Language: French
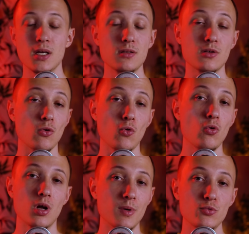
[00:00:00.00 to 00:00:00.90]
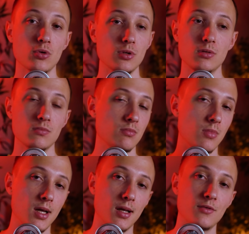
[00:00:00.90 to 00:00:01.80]
et c'est en gros la même journée.
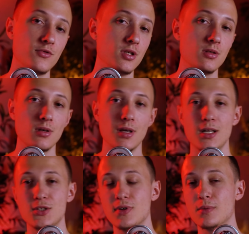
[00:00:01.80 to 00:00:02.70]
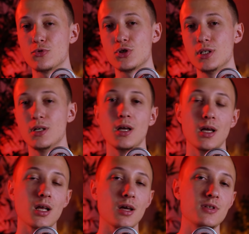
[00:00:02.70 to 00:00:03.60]
Elle révise, elle se fait à manger,
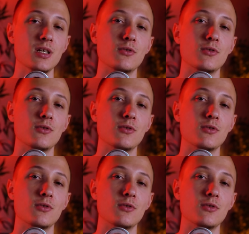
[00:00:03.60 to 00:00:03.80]
elle révise